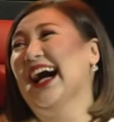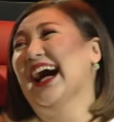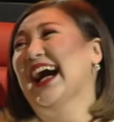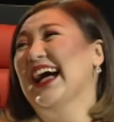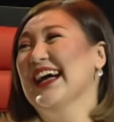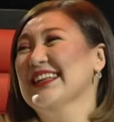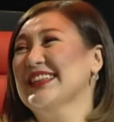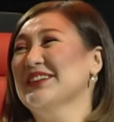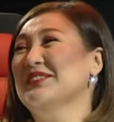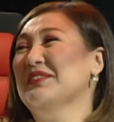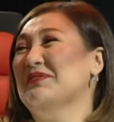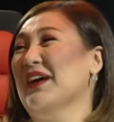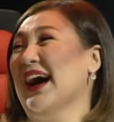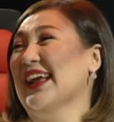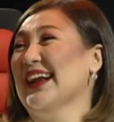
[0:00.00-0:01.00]
Parang,
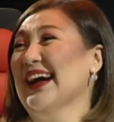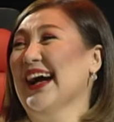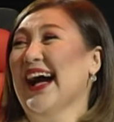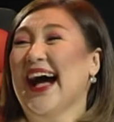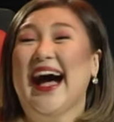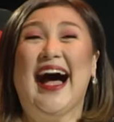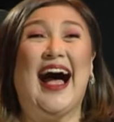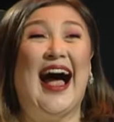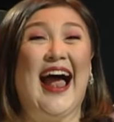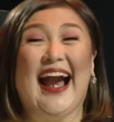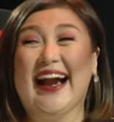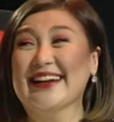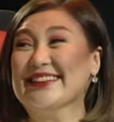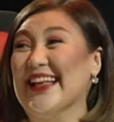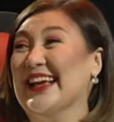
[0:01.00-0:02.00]
parang
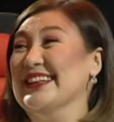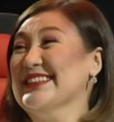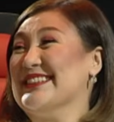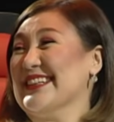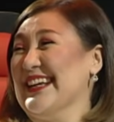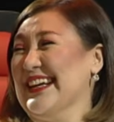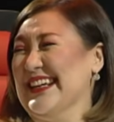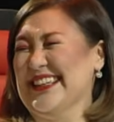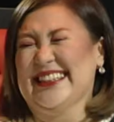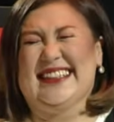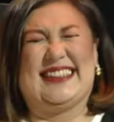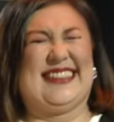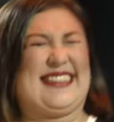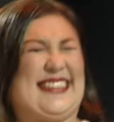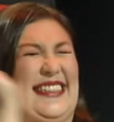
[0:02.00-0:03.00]
heart and cheese. Heart
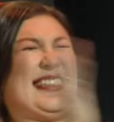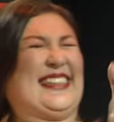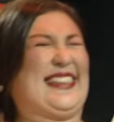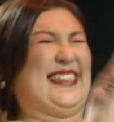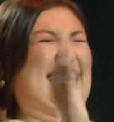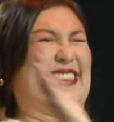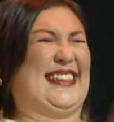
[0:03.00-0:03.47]
and cheese.